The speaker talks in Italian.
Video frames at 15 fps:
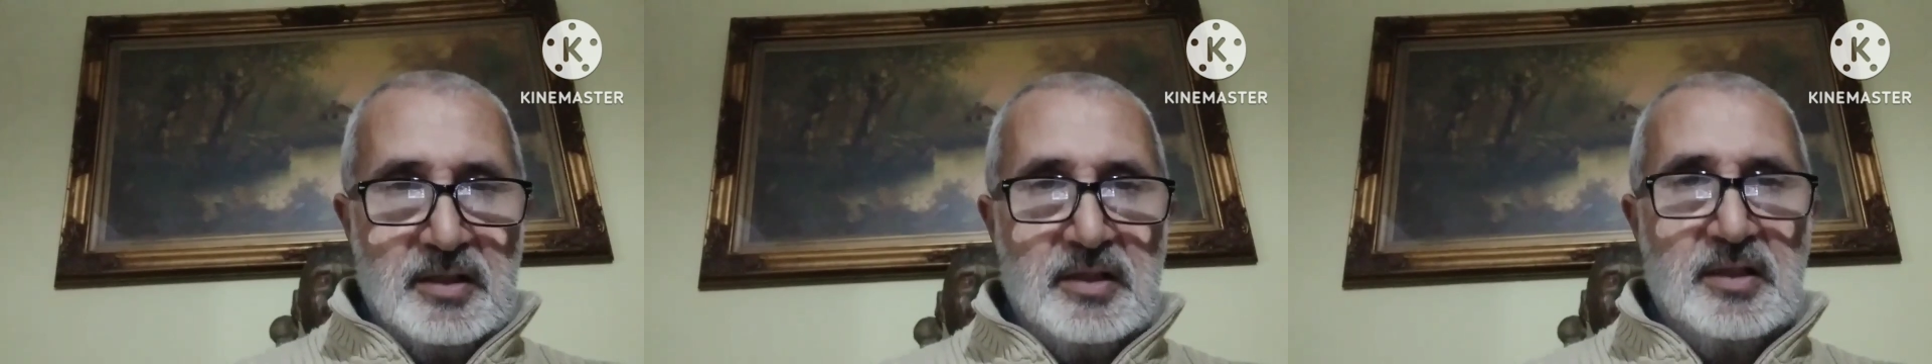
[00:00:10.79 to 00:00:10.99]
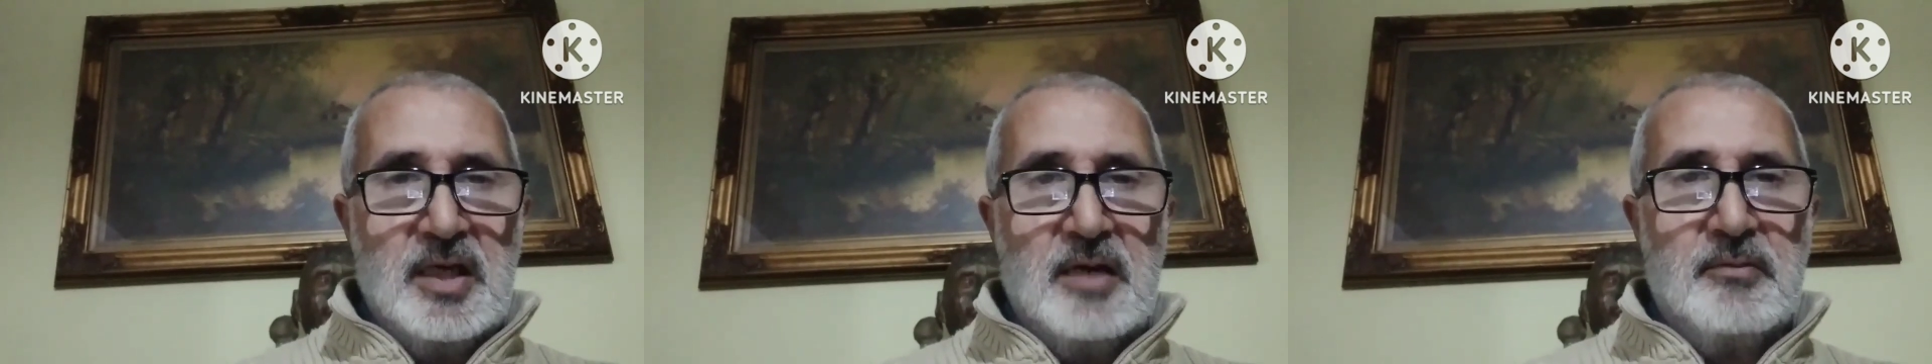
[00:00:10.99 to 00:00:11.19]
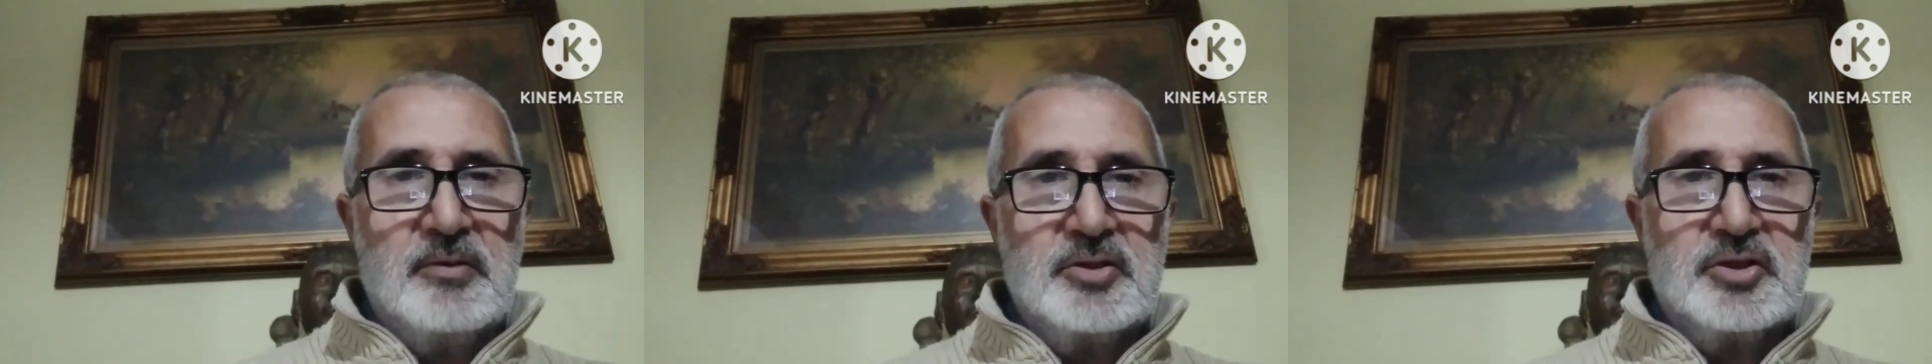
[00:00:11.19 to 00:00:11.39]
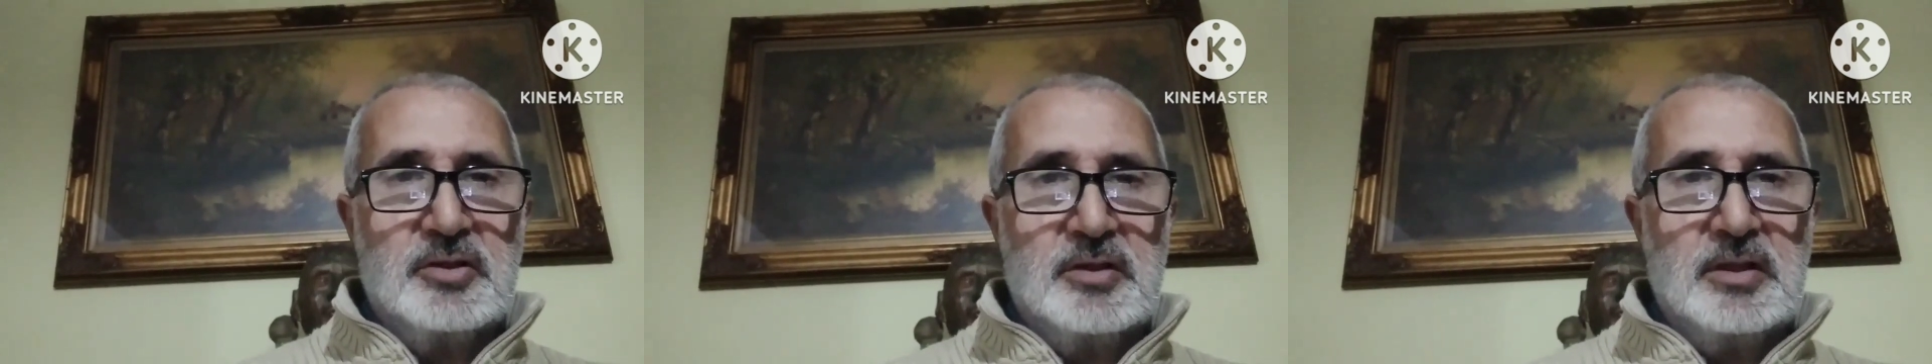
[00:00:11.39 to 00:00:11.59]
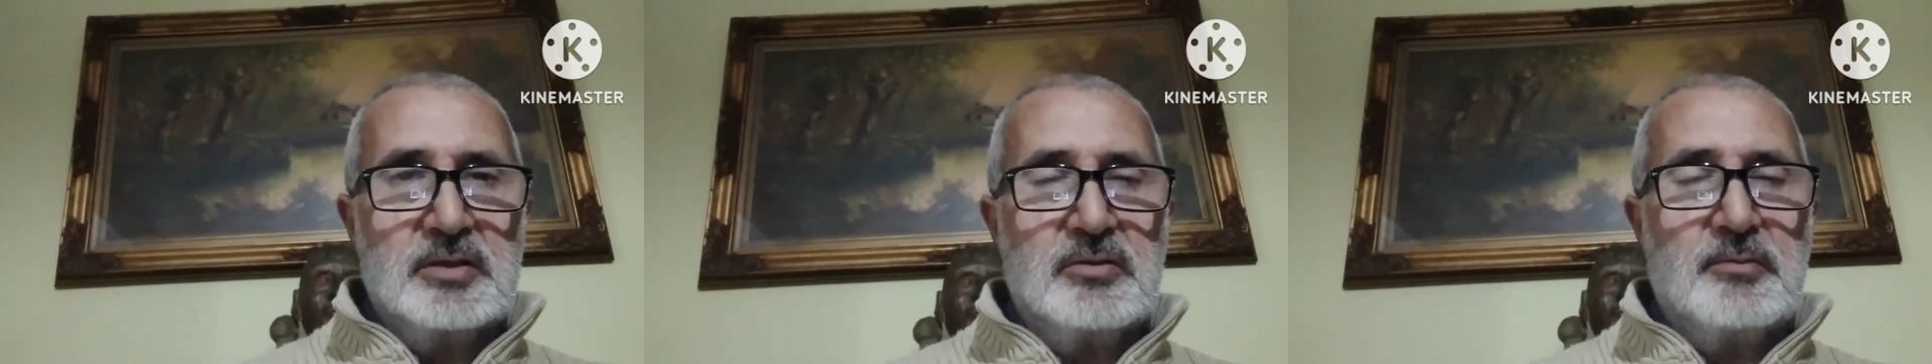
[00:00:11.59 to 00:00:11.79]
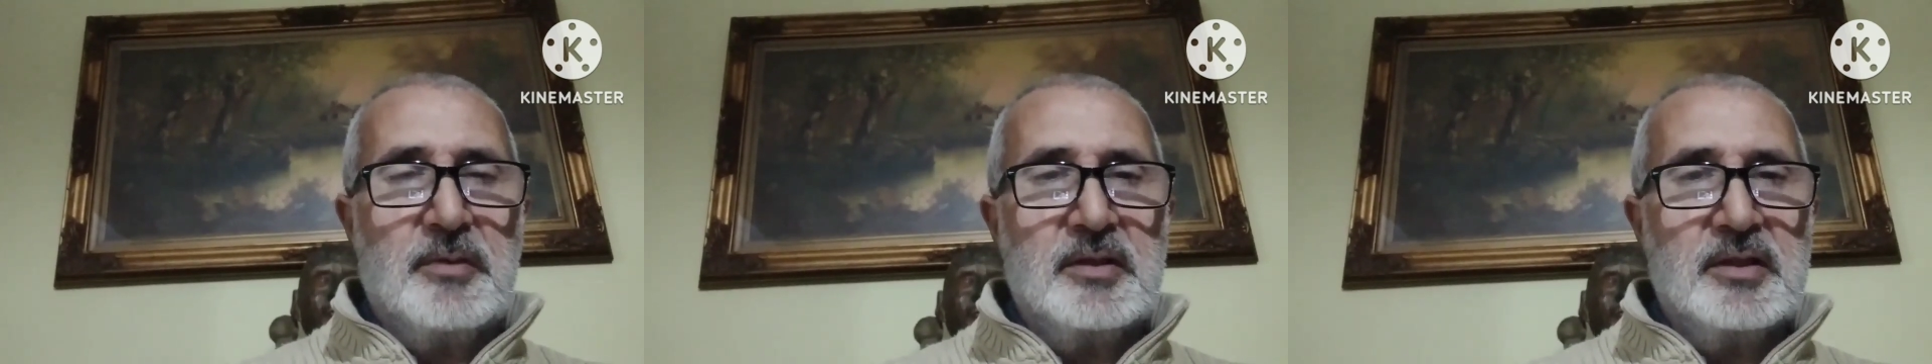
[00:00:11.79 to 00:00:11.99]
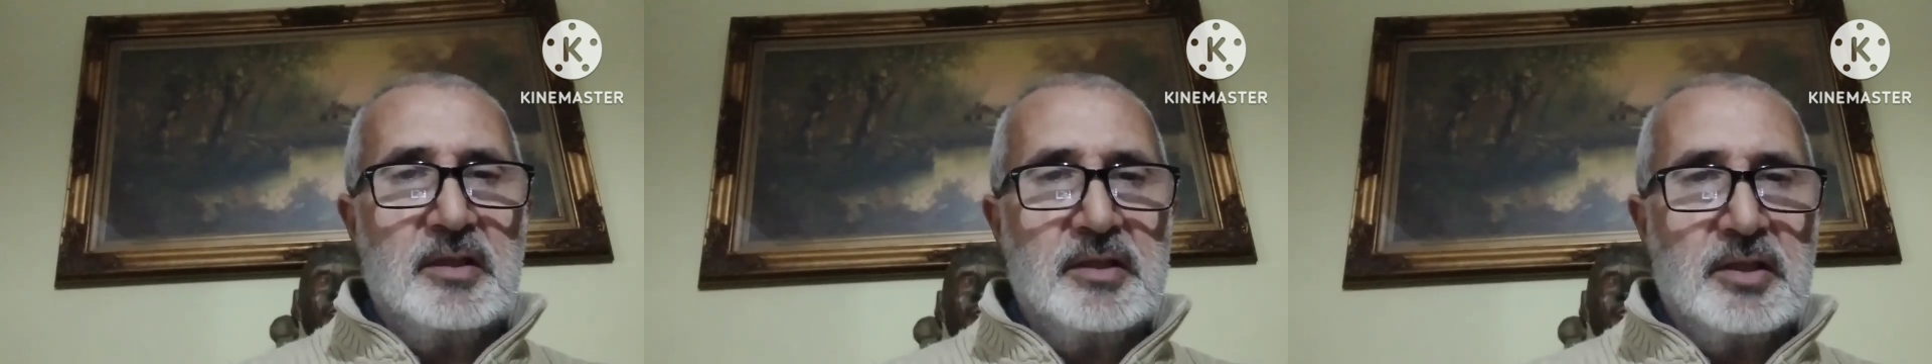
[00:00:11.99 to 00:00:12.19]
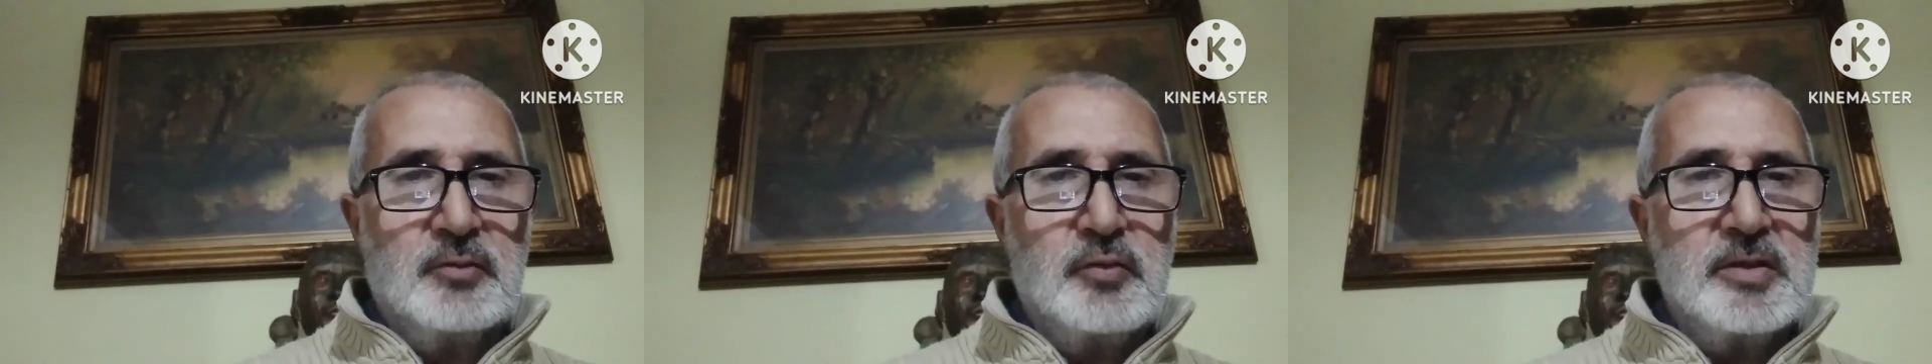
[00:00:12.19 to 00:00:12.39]
Il Napoli giocherà domani
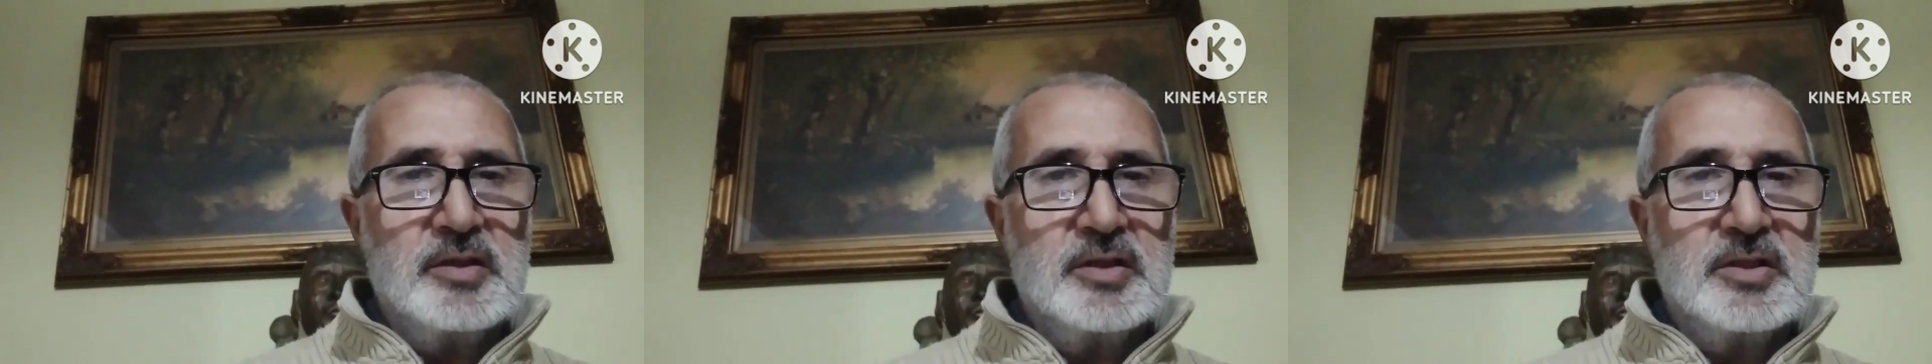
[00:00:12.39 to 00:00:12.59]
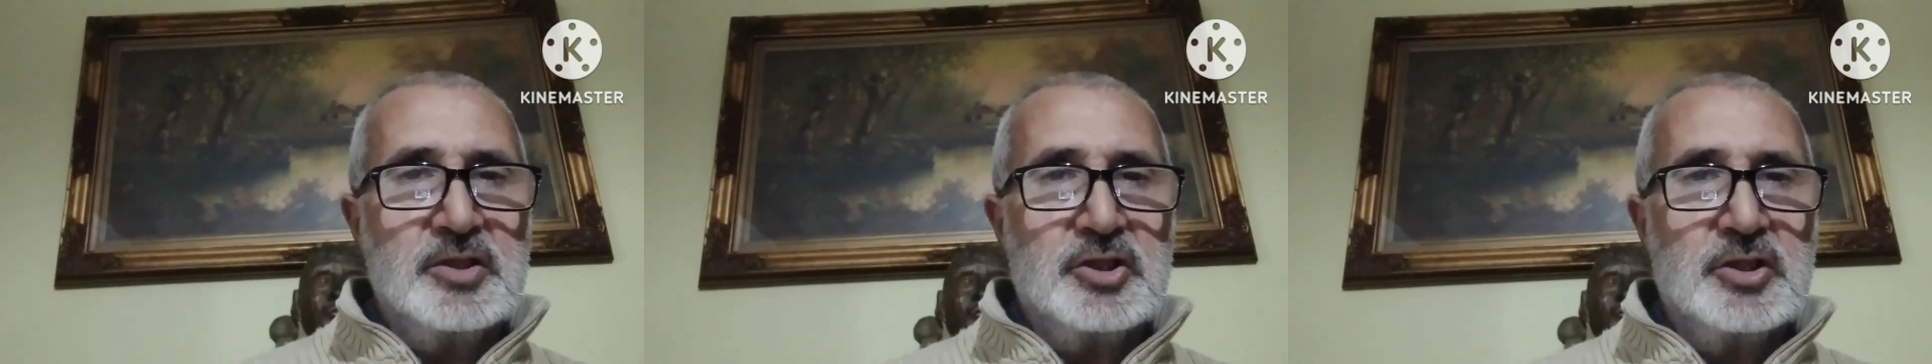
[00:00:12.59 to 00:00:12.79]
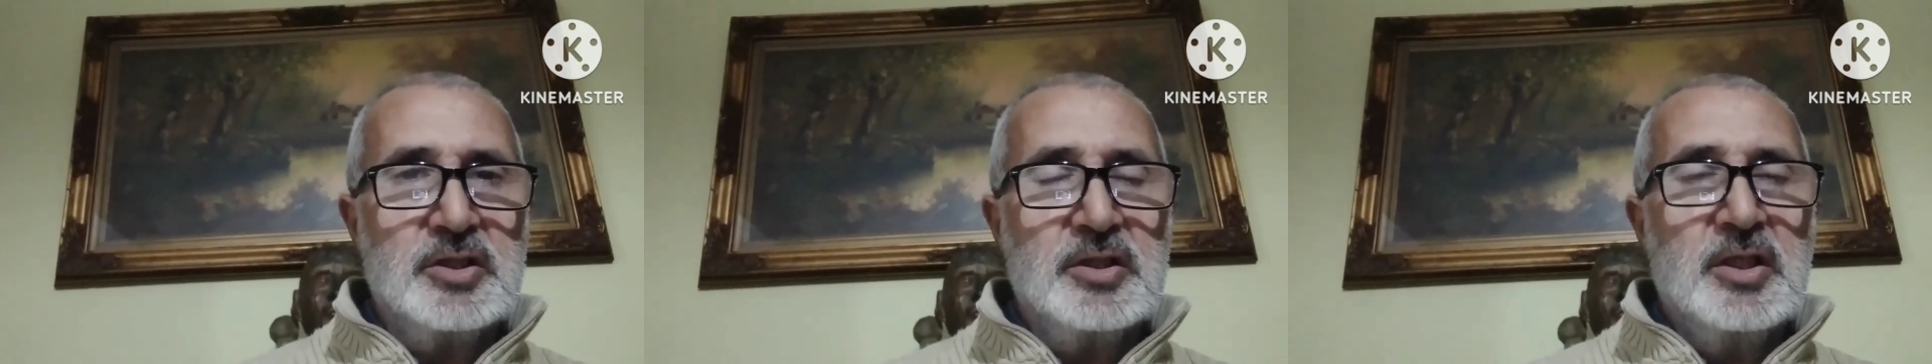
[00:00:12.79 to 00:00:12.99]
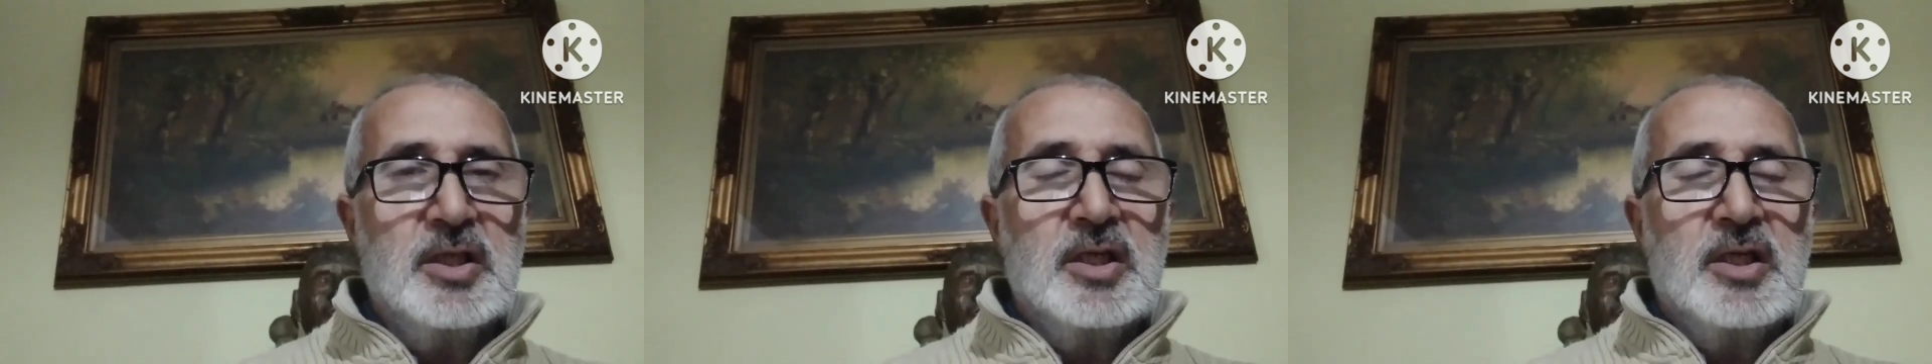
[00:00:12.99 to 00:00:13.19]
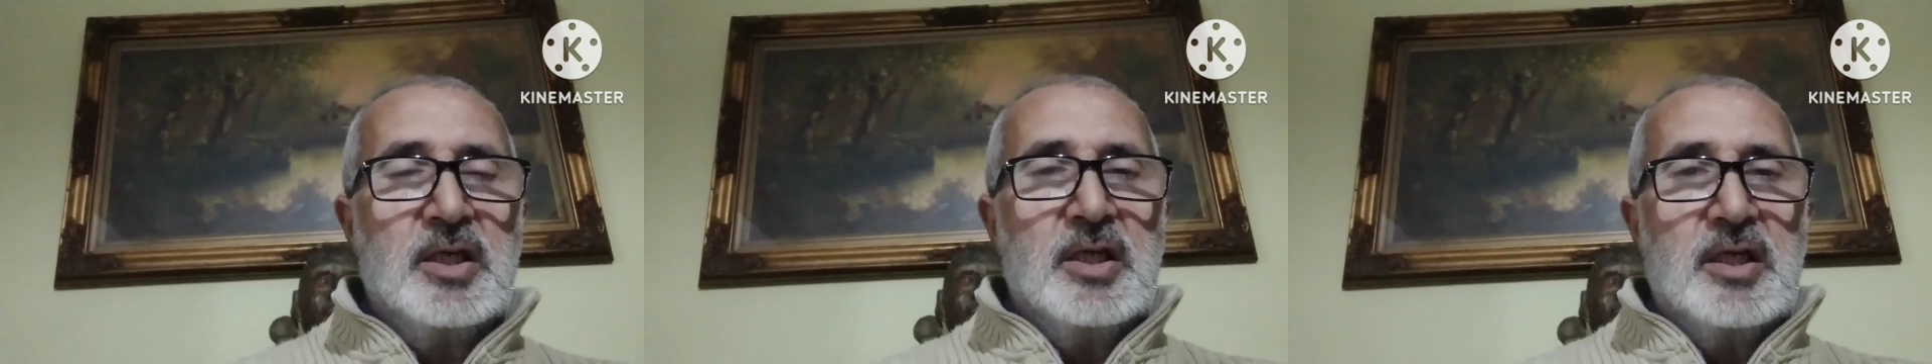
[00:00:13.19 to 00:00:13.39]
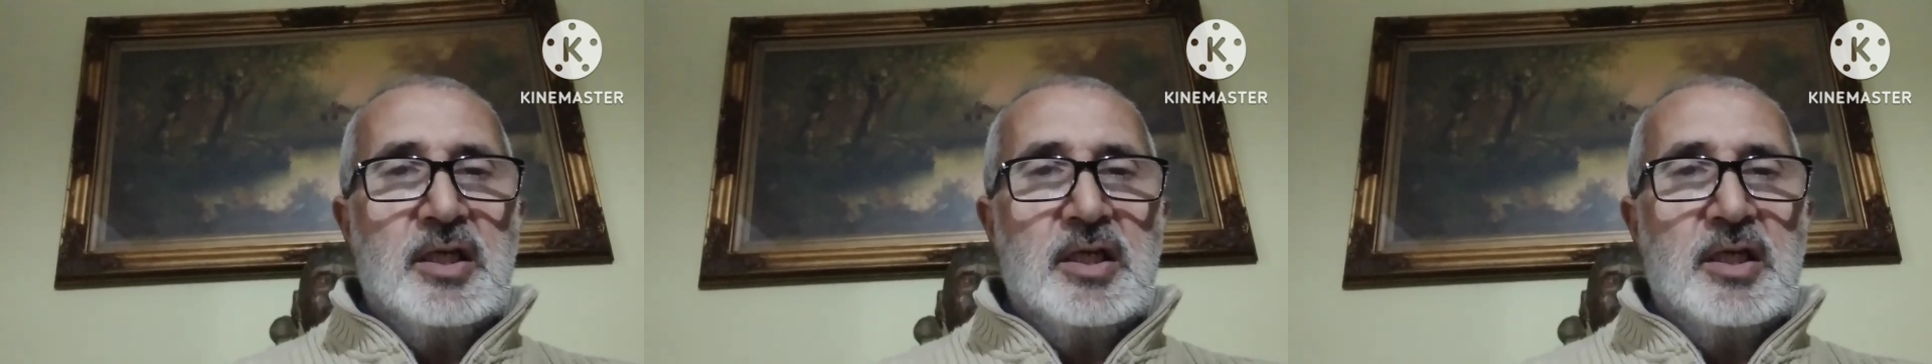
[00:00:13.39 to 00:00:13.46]
alle 15